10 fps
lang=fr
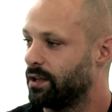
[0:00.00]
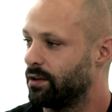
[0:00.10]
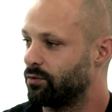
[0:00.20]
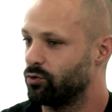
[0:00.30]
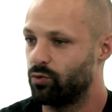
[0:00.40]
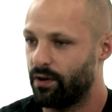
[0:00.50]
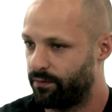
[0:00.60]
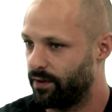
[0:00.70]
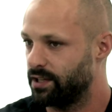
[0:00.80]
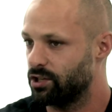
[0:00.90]
qu'on doit
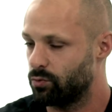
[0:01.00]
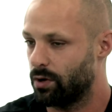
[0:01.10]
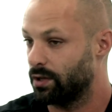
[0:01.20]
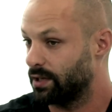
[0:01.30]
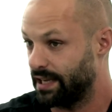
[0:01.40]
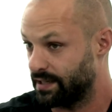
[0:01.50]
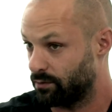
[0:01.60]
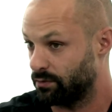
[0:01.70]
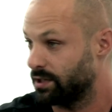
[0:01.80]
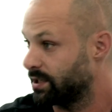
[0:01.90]
faire des choix, qu'est-ce
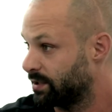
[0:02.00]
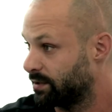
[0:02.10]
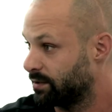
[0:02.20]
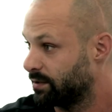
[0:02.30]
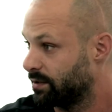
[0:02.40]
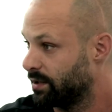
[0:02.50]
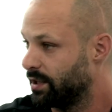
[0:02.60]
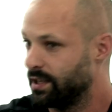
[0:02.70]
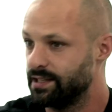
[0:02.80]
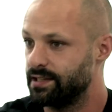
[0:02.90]
qu'on achète mhm. mm.
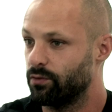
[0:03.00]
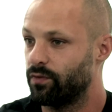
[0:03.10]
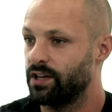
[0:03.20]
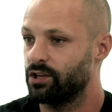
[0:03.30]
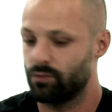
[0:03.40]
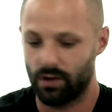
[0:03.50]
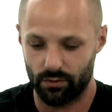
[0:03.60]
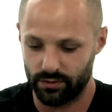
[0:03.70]
Si on fait les choix au